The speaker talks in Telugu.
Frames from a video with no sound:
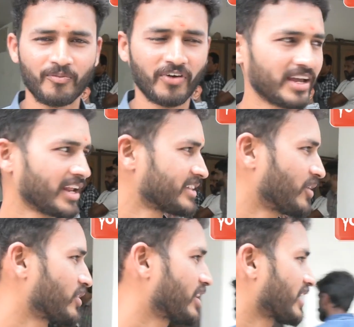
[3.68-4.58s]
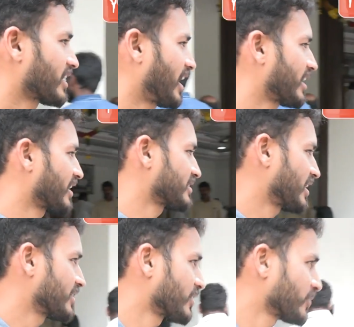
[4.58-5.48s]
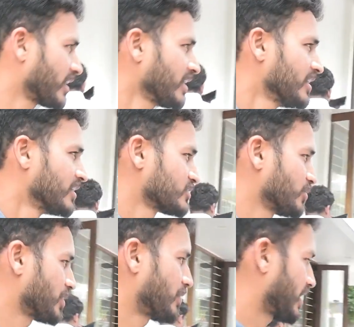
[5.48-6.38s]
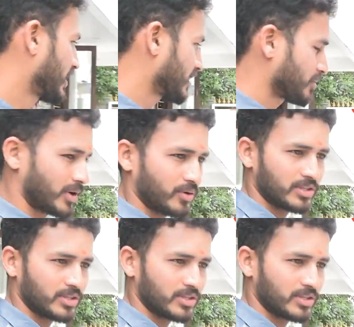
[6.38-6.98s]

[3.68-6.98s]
ఫైర్ అవుతా ఉన్నారు ఇక్కడ కార్యకర్తలందరూ కూడా సో మరి మాట్లాడదాం మరి